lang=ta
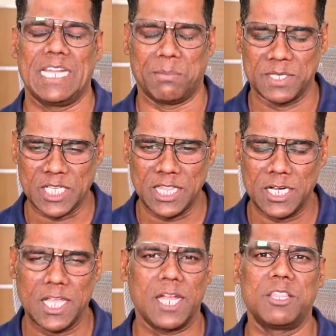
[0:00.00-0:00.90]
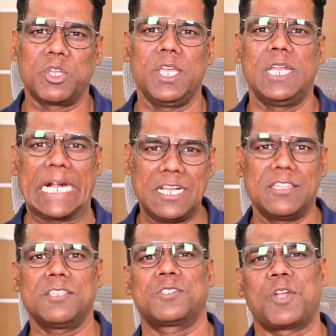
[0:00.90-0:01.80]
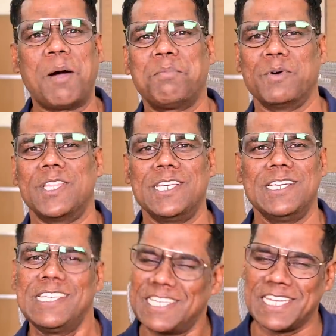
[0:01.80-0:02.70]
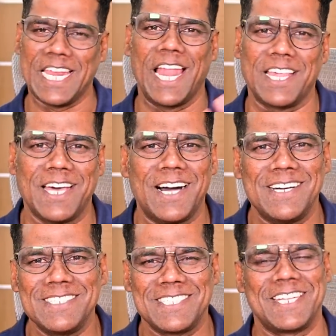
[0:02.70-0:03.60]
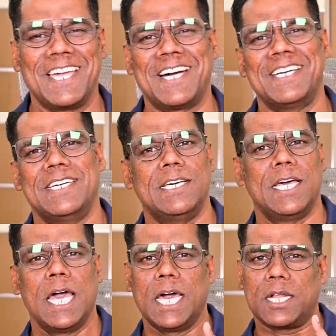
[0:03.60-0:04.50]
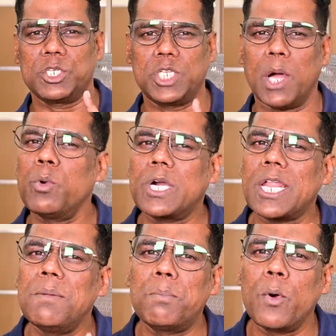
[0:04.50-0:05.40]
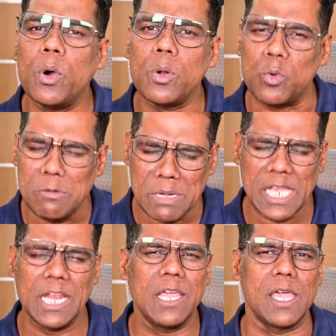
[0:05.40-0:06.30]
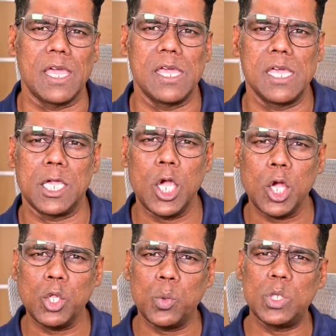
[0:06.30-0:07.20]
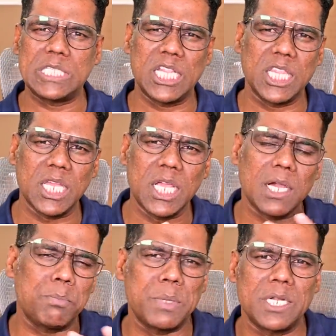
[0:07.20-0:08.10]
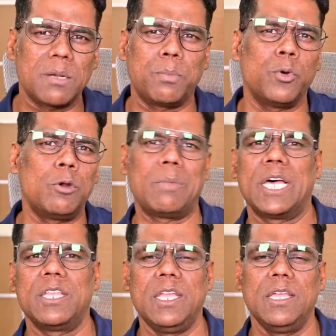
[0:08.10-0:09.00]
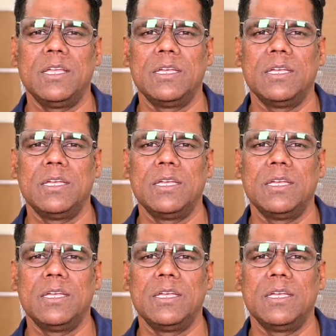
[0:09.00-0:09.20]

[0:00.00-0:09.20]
நம்ம சந்திரயான் த்ரீயின் அடுத்த ஸ்டாப் வந்து நிலா தான் சரியா ரஷ்யா உக்ரைன் போர் உண்மையிலேயே ஏதோ ஒரு சித்தரிக்கப்பட்ட போர் மாதிரி